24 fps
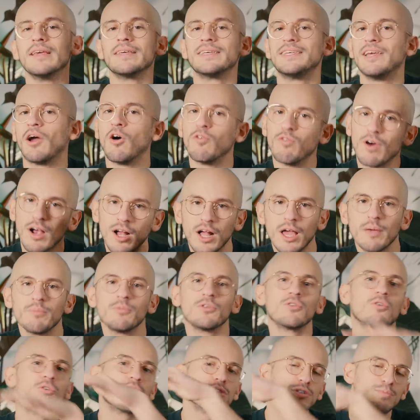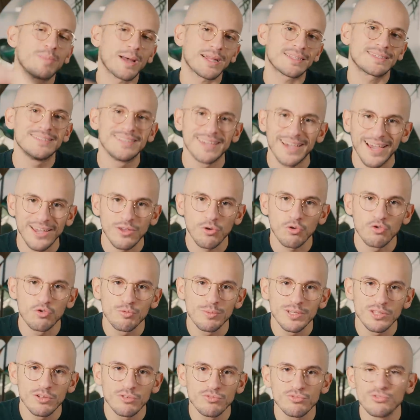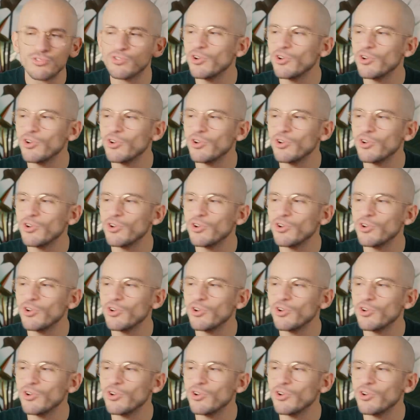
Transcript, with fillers: qui renvoie quand même une grosse partie des rayons lumineux du